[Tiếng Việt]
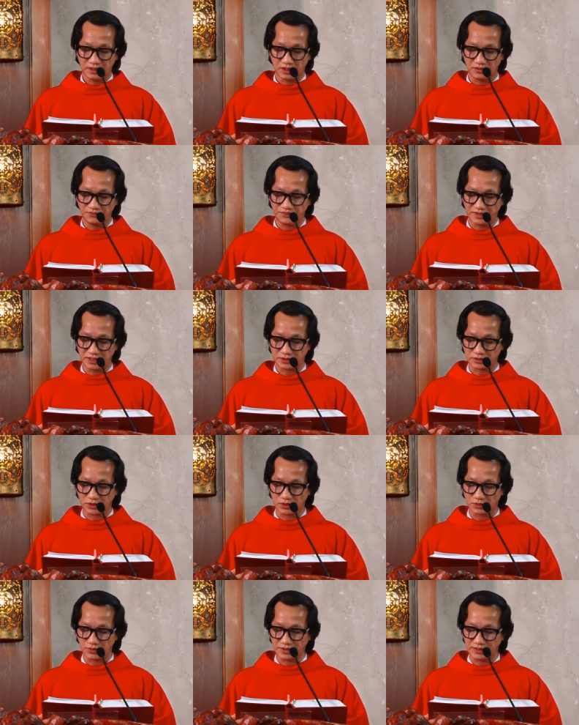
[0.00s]
Ông
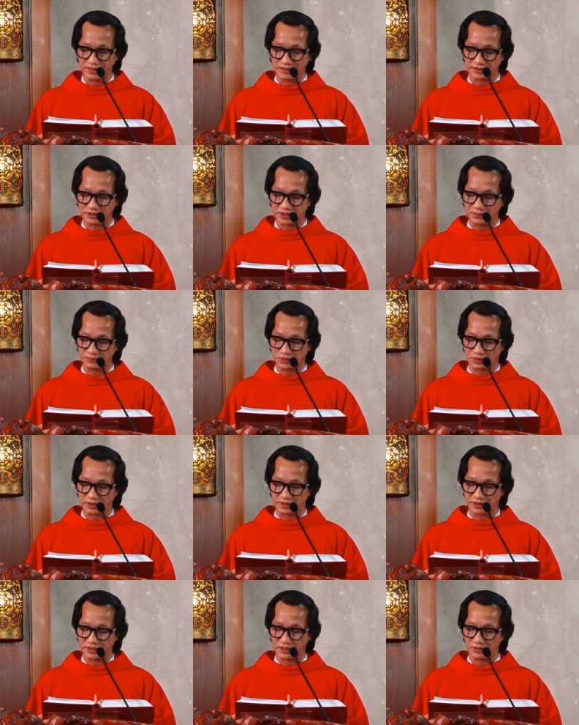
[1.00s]
Philato quyết định chấp
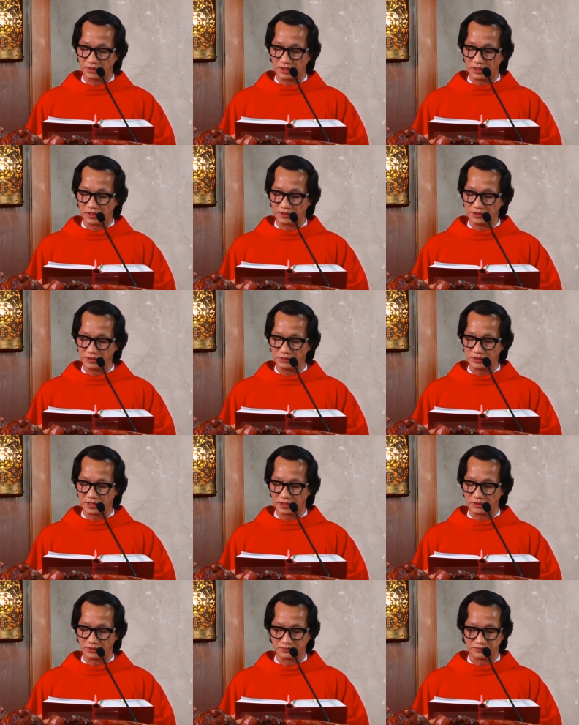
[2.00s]
thuận điều họ yêu
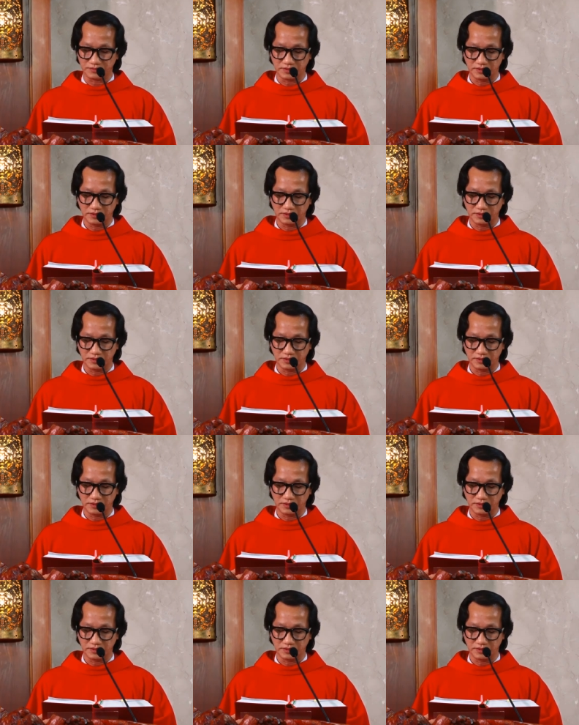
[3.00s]
cầu.